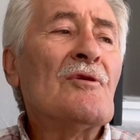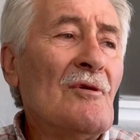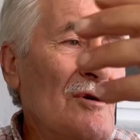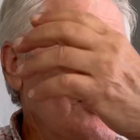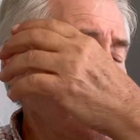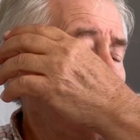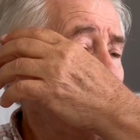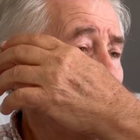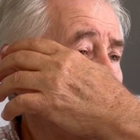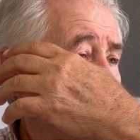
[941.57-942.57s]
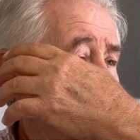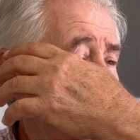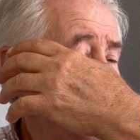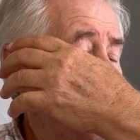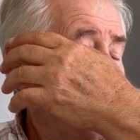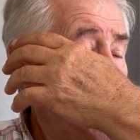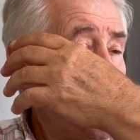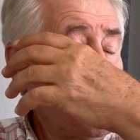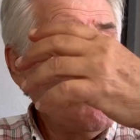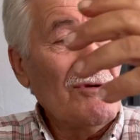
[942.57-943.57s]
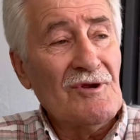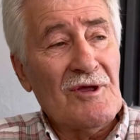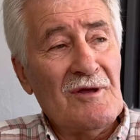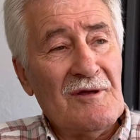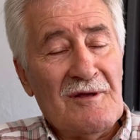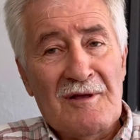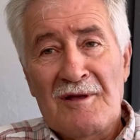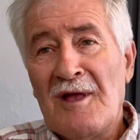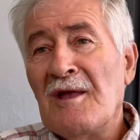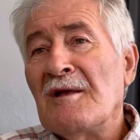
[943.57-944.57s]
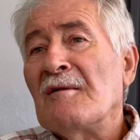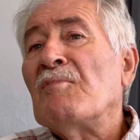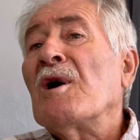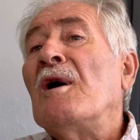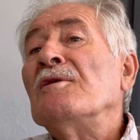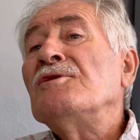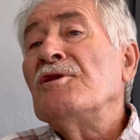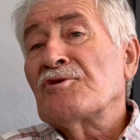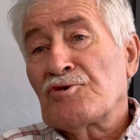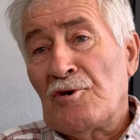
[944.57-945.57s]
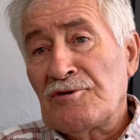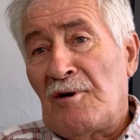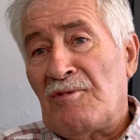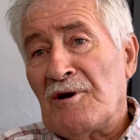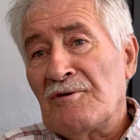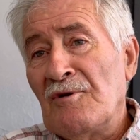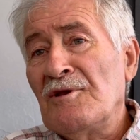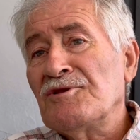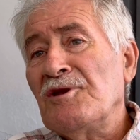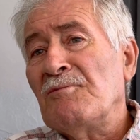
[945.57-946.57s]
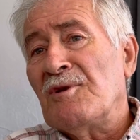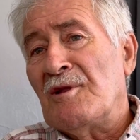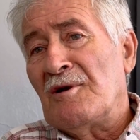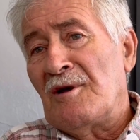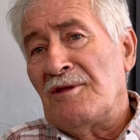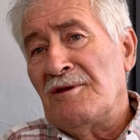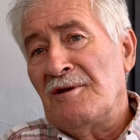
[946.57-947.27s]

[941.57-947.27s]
oğlum. Ben ona göre bak annene sor da bak. Öyle değil mi İlhan?